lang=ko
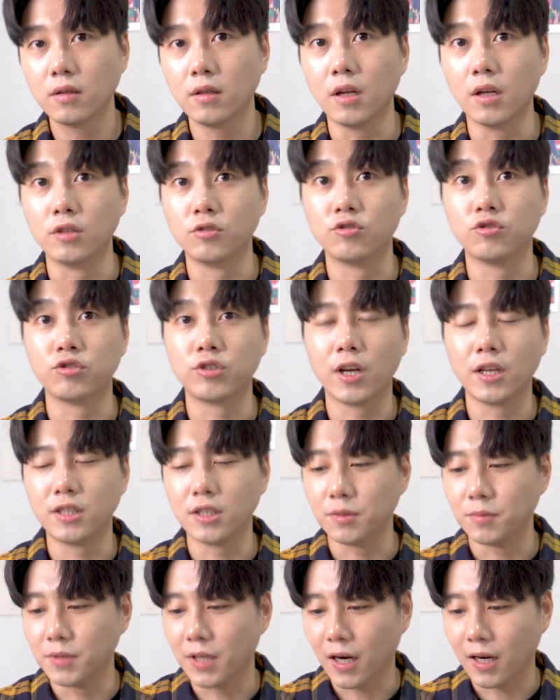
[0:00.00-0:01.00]
네, 두 개
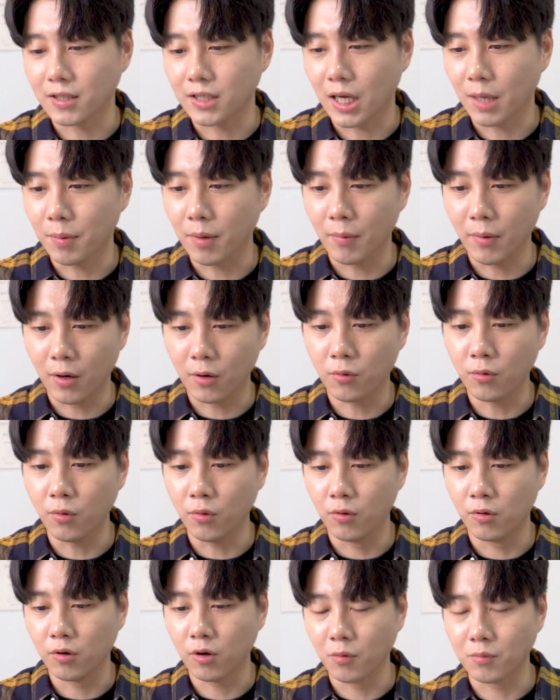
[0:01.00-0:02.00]
지금 제가
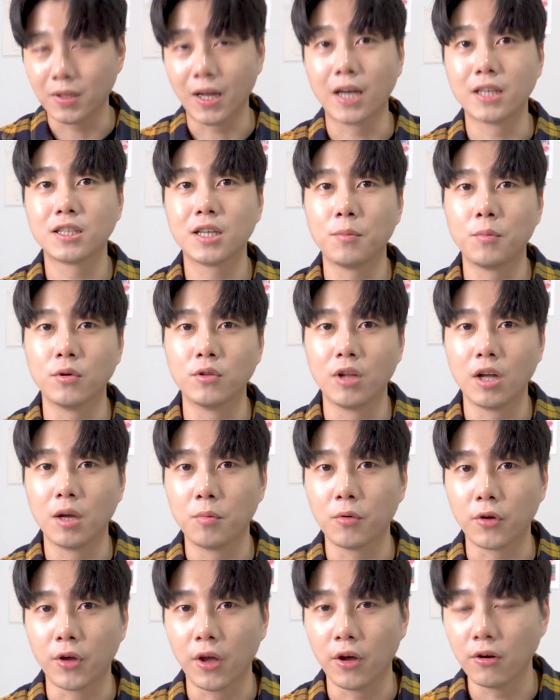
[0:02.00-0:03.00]
잡아봤고 그럼 다시 한 번 더
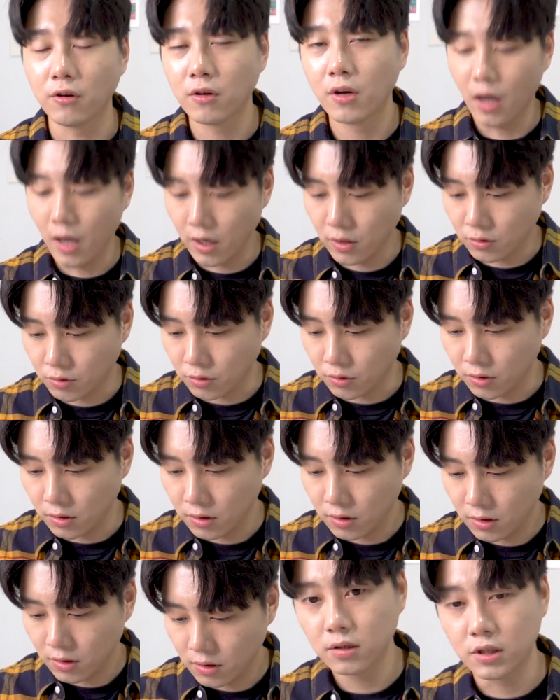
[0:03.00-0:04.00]
해볼게요. 헤이 hey
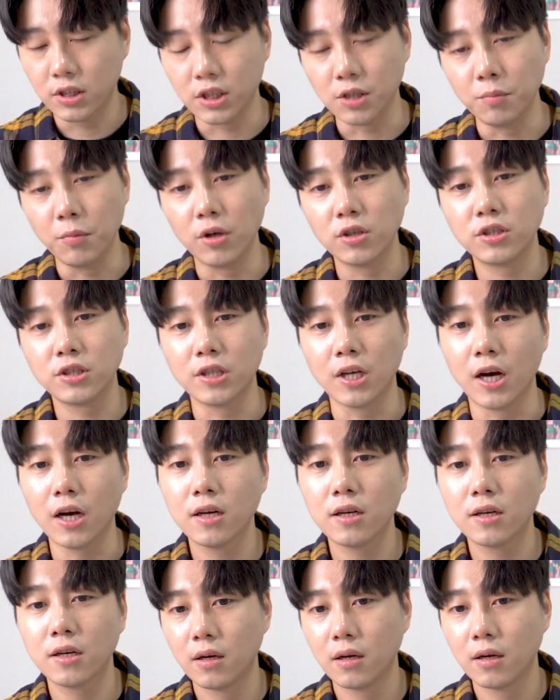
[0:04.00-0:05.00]
구글, 지금 몇 시야?